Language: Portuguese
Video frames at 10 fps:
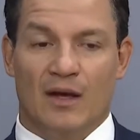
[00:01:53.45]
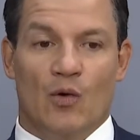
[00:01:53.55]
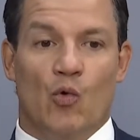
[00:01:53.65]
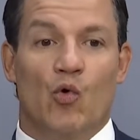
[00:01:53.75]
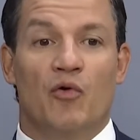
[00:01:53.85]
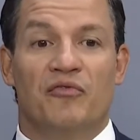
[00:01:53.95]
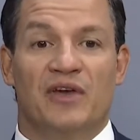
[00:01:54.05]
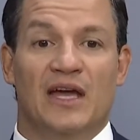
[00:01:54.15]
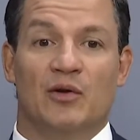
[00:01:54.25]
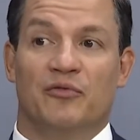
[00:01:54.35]
O
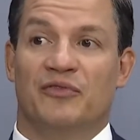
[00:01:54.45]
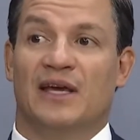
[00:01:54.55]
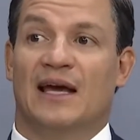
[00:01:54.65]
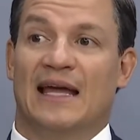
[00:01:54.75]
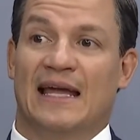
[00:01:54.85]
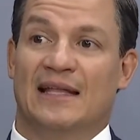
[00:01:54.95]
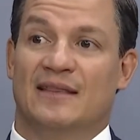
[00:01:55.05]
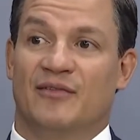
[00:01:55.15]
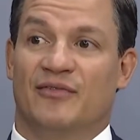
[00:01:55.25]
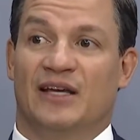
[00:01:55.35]
governo fica
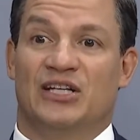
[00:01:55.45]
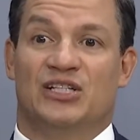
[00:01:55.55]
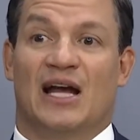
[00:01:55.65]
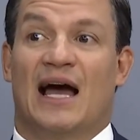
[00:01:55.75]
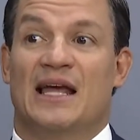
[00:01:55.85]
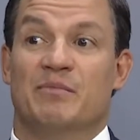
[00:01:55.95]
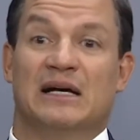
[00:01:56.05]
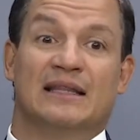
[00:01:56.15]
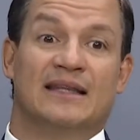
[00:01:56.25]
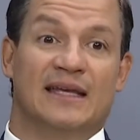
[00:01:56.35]
entre fechar e
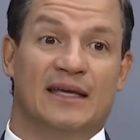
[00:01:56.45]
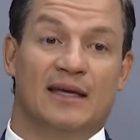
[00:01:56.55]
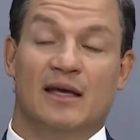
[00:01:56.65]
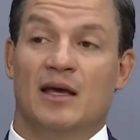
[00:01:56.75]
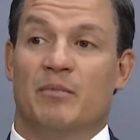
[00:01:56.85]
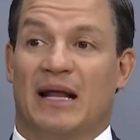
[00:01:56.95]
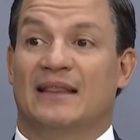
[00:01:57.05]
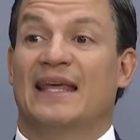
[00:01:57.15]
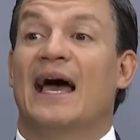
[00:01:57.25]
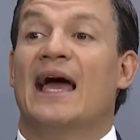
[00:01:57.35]
manter para
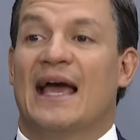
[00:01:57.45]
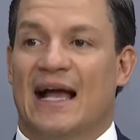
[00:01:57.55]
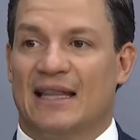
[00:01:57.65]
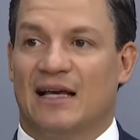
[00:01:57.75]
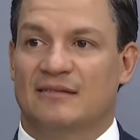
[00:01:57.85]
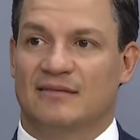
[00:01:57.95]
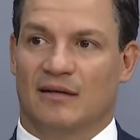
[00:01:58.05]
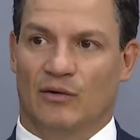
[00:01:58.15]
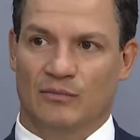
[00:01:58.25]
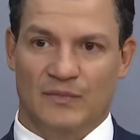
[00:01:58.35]
ter
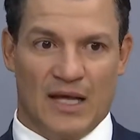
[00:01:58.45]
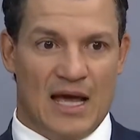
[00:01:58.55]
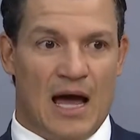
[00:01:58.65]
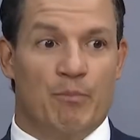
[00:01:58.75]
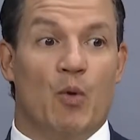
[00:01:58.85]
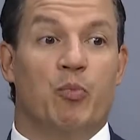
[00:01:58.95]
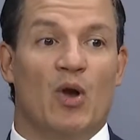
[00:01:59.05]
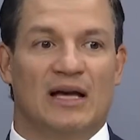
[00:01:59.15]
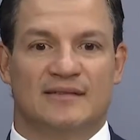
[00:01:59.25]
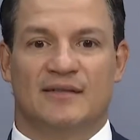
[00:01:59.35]
arrecadação. A
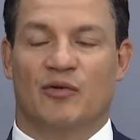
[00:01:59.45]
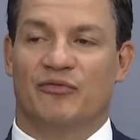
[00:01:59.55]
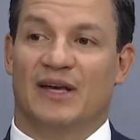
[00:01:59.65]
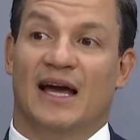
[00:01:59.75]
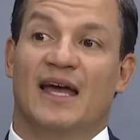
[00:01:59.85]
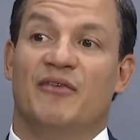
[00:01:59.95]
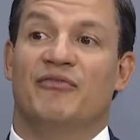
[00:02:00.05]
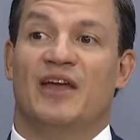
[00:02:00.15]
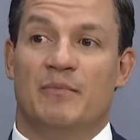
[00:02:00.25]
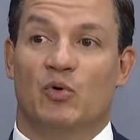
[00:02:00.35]
população fica
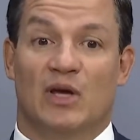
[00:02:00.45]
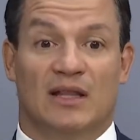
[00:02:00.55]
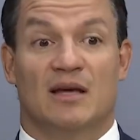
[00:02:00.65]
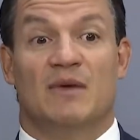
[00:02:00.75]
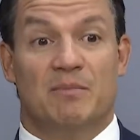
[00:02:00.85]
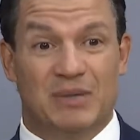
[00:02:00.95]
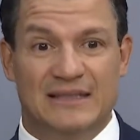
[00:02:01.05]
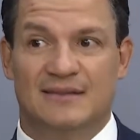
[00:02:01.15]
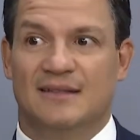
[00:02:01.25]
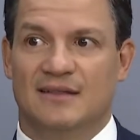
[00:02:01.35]
refém porque também
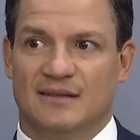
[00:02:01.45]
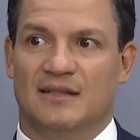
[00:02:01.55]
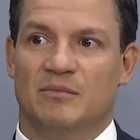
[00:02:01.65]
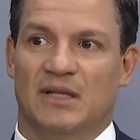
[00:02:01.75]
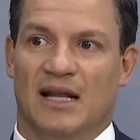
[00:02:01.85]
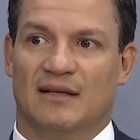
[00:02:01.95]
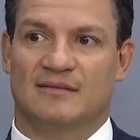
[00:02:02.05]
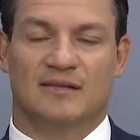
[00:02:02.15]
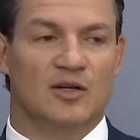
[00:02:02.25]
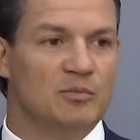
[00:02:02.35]
precisa da mineração,